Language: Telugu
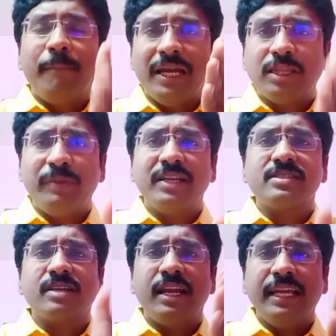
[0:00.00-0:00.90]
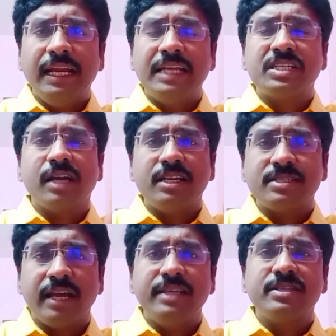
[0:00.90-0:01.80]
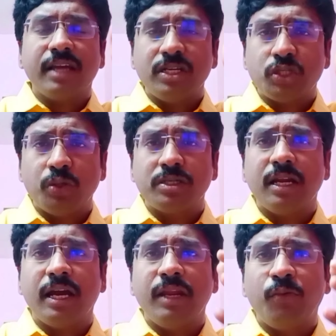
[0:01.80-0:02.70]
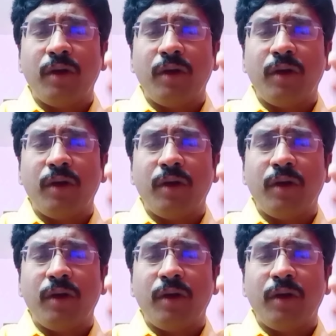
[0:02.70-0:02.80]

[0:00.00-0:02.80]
మ్యాథమెటిక్స్ కానీ ఇంగ్లీష్ కానీ సైన్స్ కానీ సోషల్ కానీ